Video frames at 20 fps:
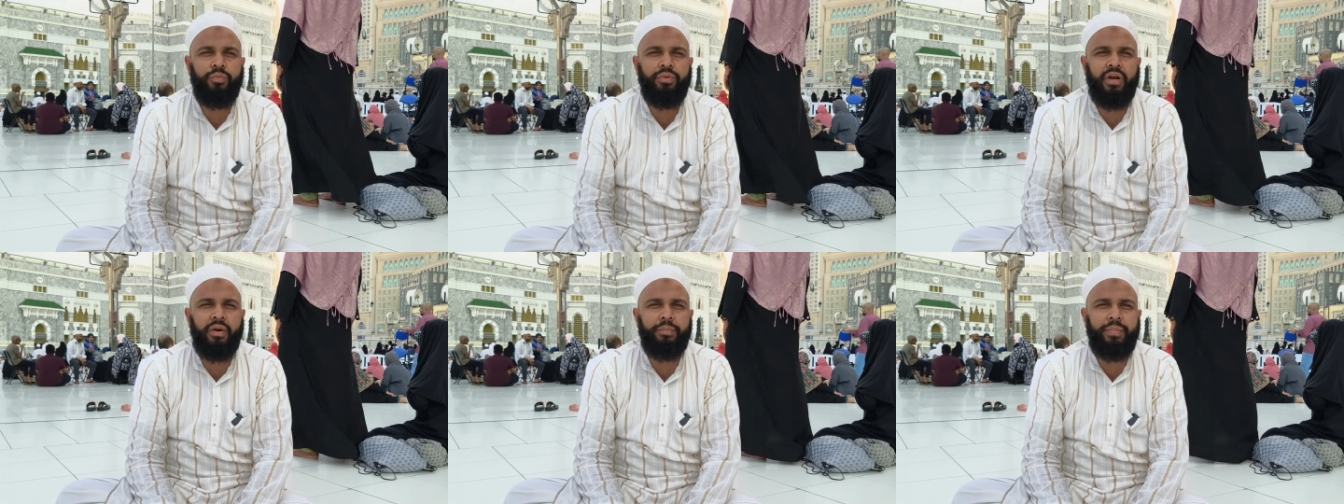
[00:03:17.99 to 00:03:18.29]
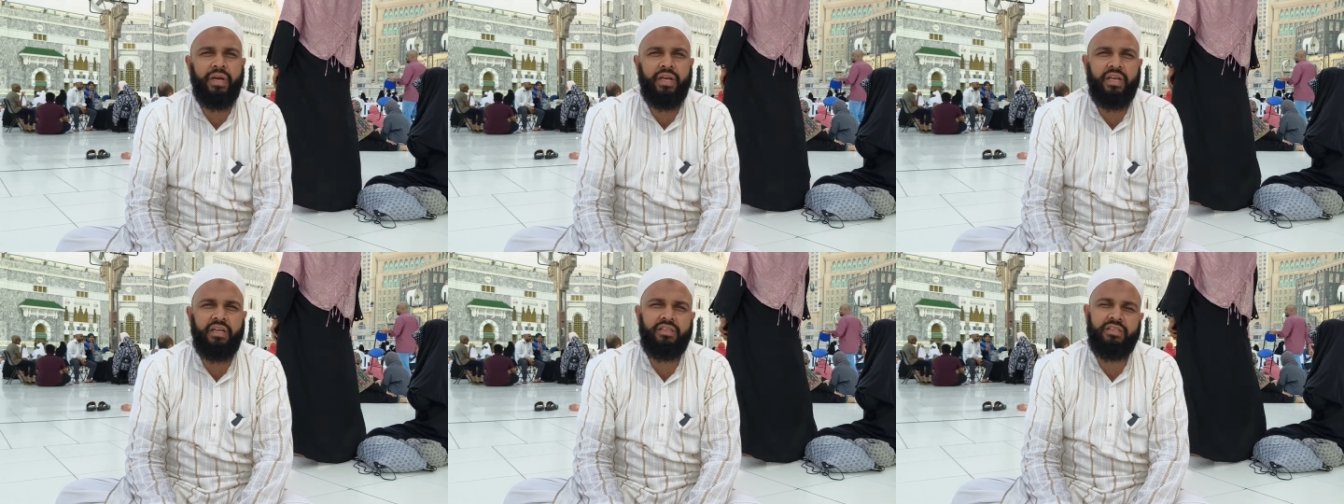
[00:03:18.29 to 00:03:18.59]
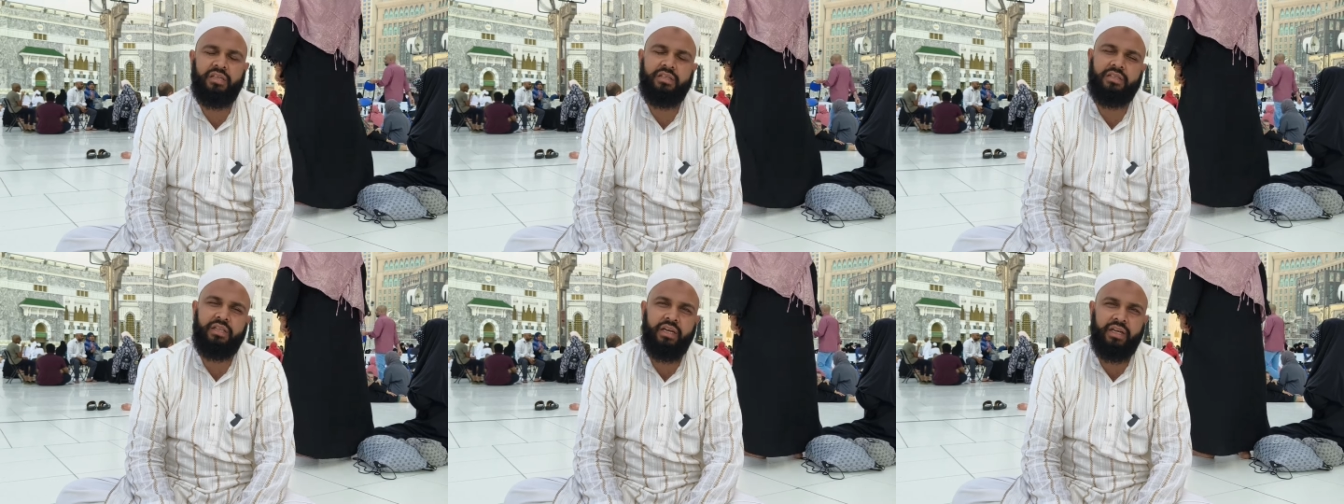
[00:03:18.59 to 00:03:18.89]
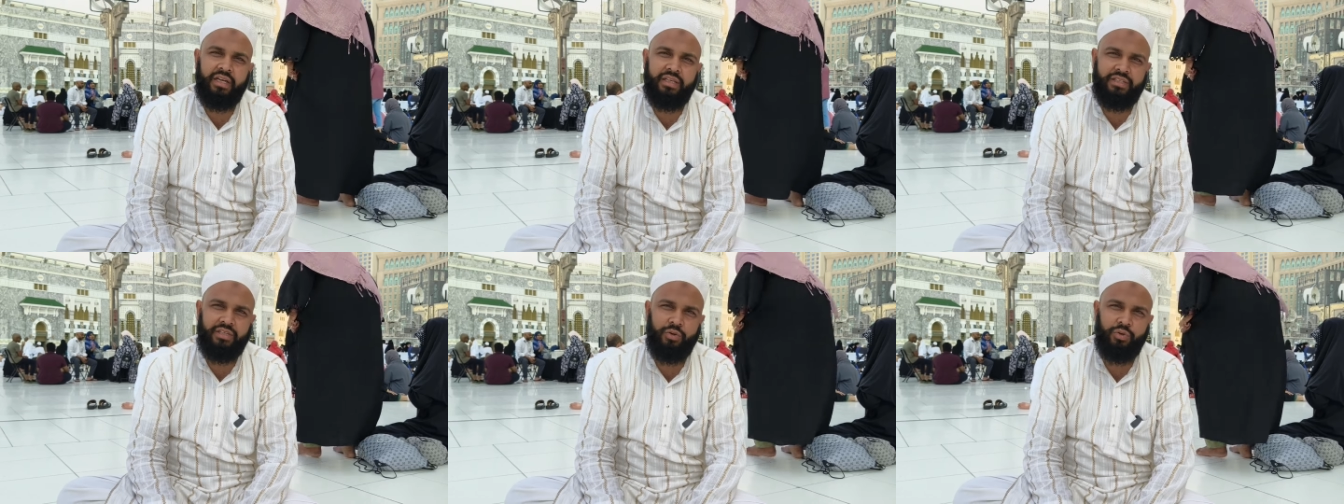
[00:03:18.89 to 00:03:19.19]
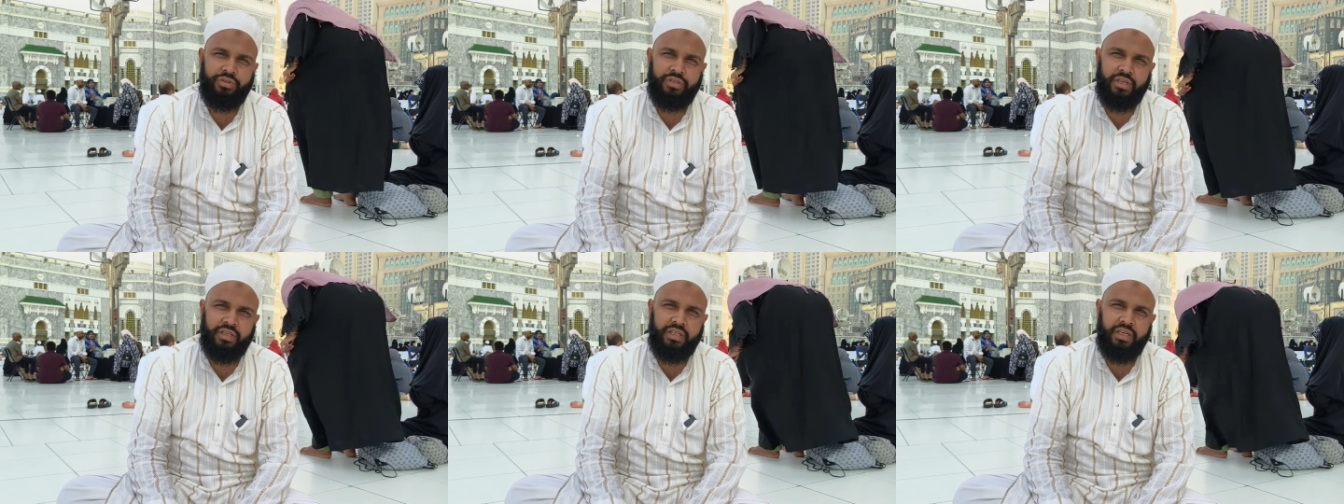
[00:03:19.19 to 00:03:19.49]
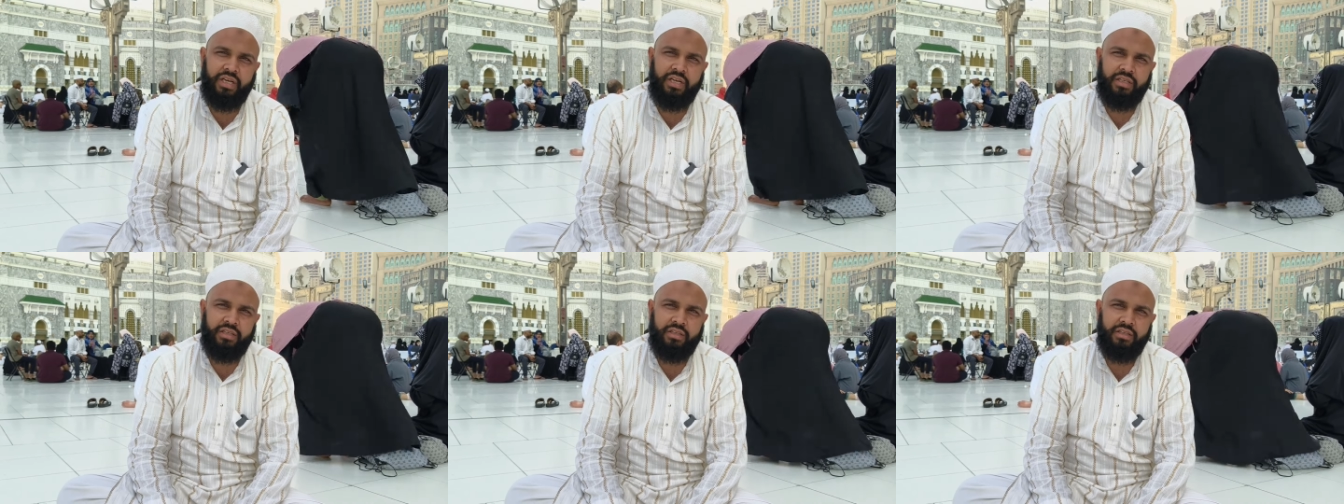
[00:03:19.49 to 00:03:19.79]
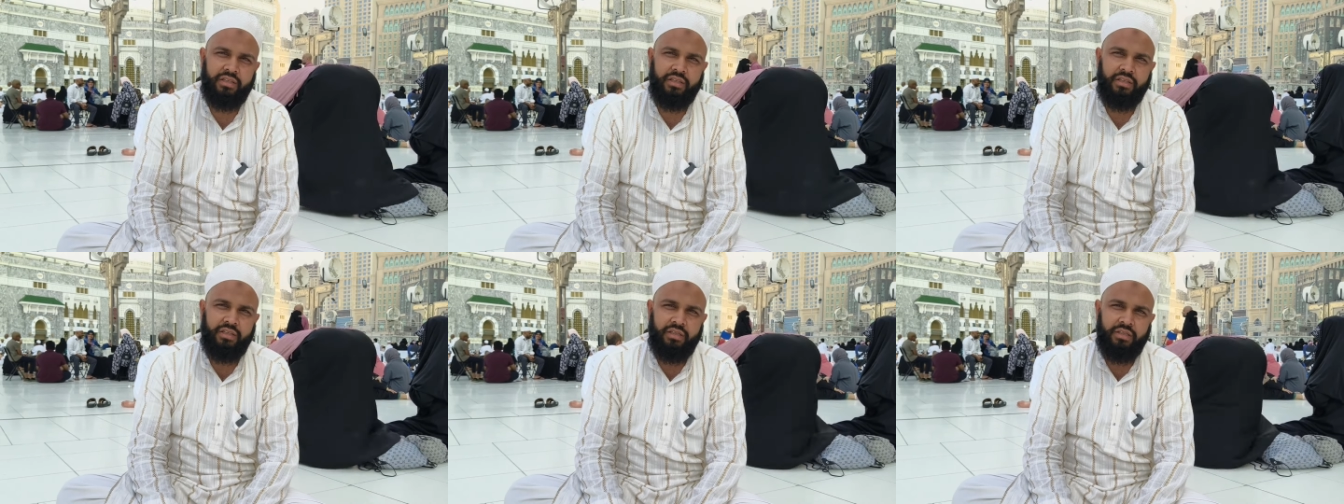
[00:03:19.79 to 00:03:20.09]
उम्र पैकेज सस्ता कैसे हो सकता
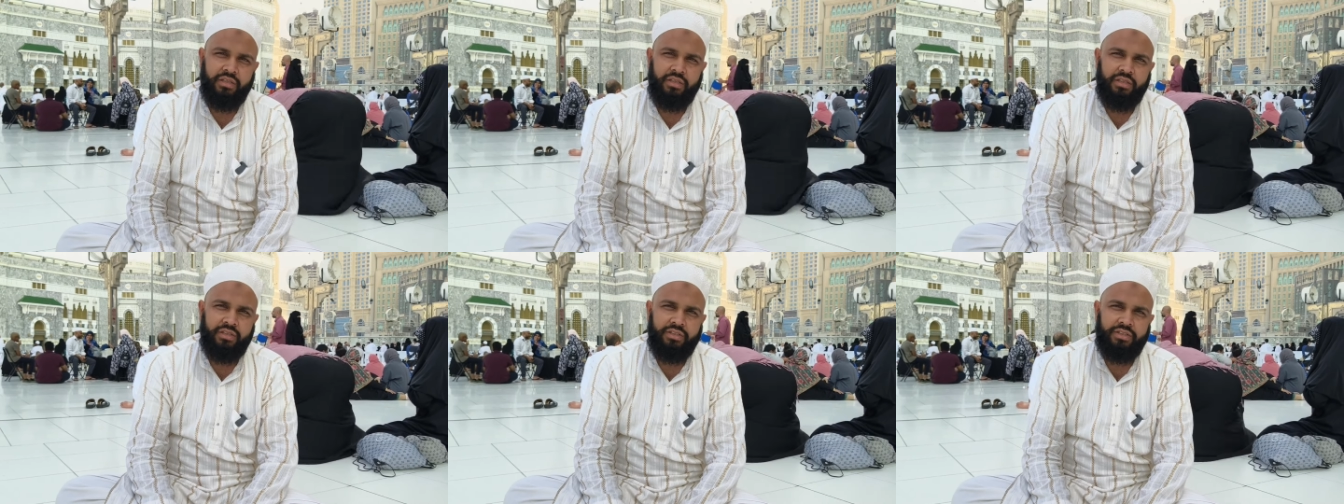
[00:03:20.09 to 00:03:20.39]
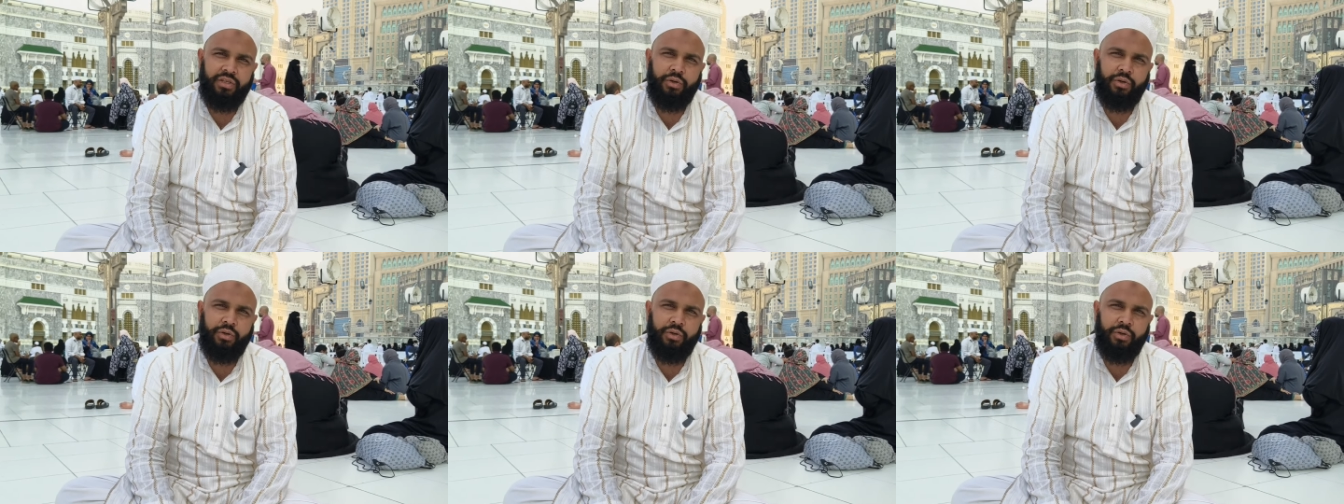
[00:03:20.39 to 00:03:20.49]
है